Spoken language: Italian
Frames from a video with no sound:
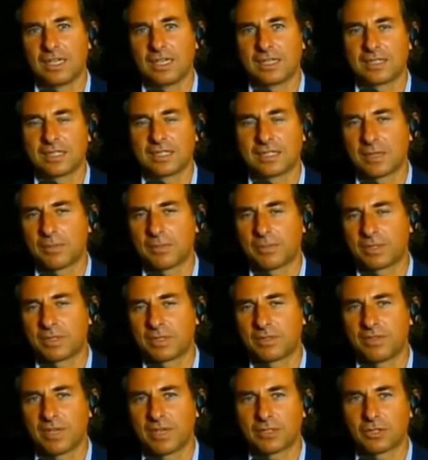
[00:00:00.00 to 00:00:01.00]
eh, si è sempre
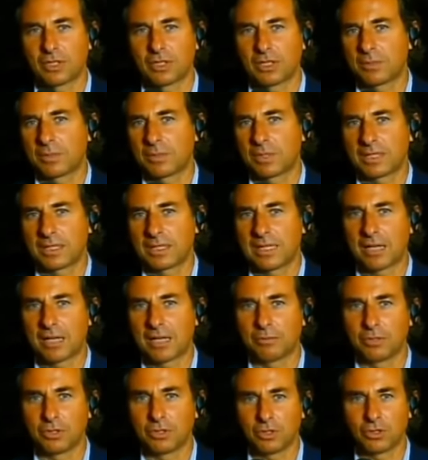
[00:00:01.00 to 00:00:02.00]
tifato, anche perché da
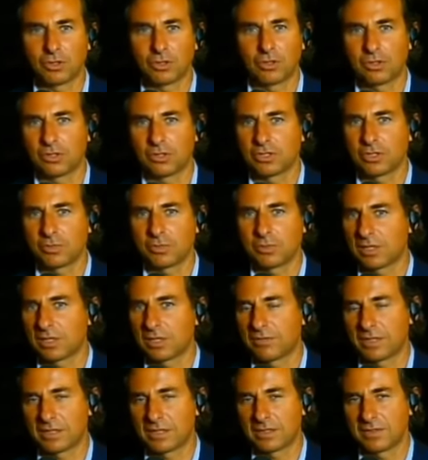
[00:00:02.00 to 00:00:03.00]
arbitro non si
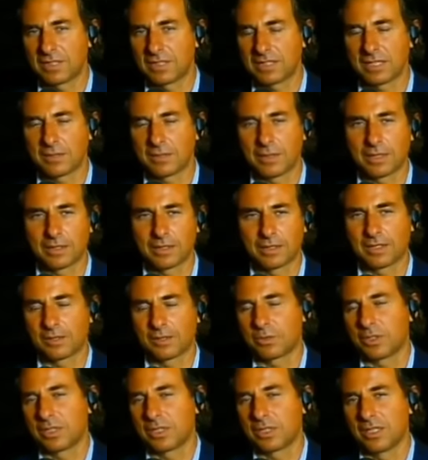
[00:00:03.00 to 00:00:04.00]
poteva fare
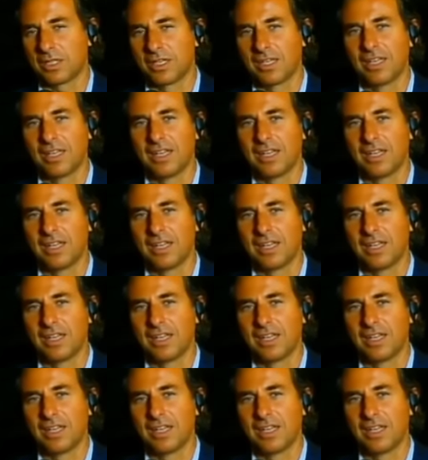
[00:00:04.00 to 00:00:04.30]
diversamente. quindi